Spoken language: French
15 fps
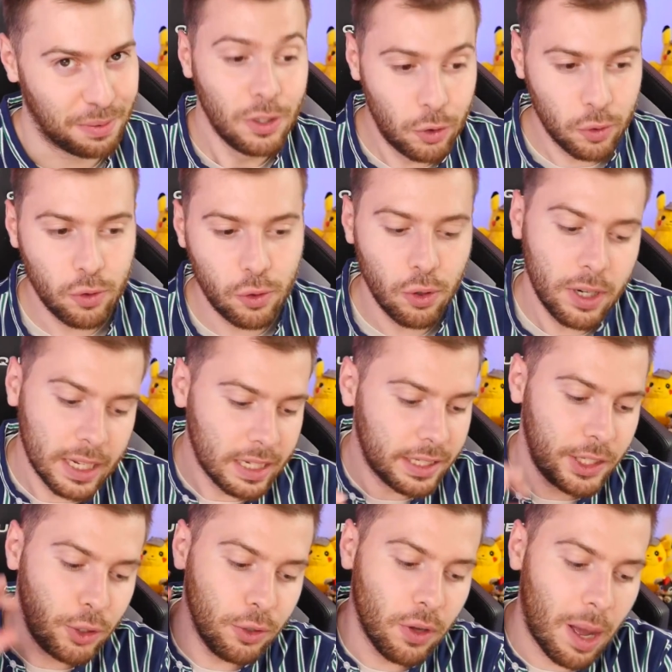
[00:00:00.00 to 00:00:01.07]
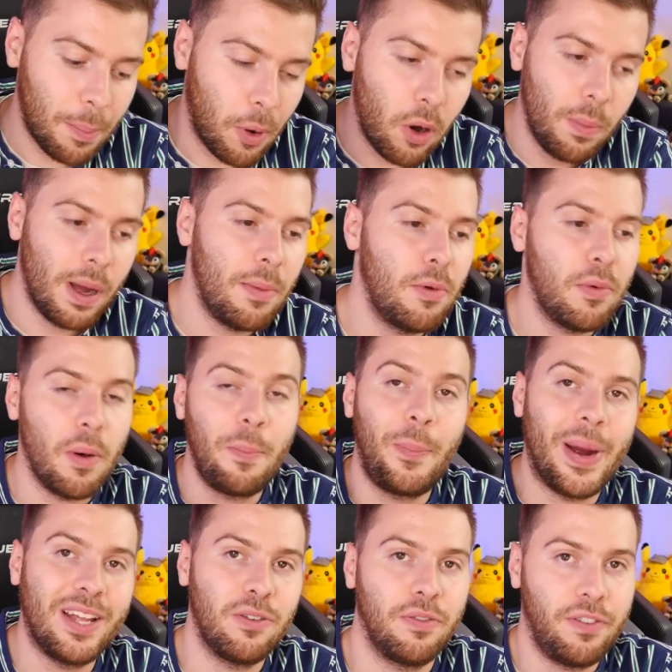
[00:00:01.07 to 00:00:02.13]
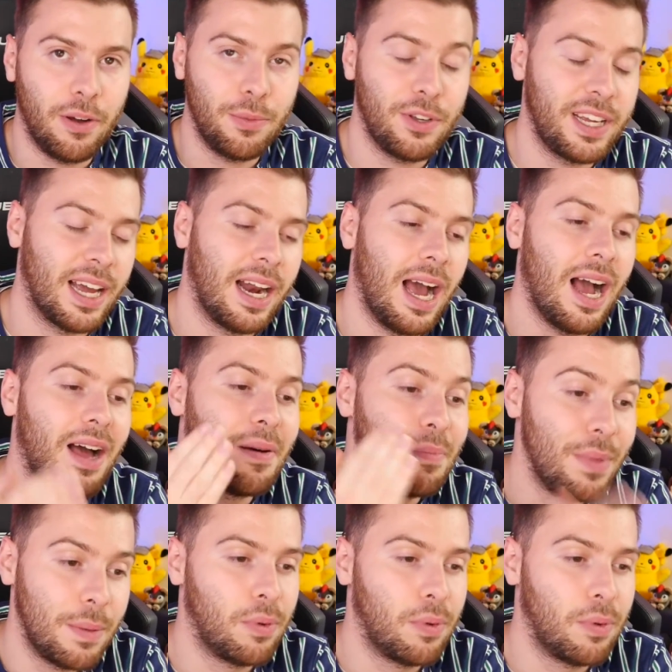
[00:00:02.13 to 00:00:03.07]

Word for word: Donc du coup, Ken Artichaut n'aura probablement pas de forme de galard mais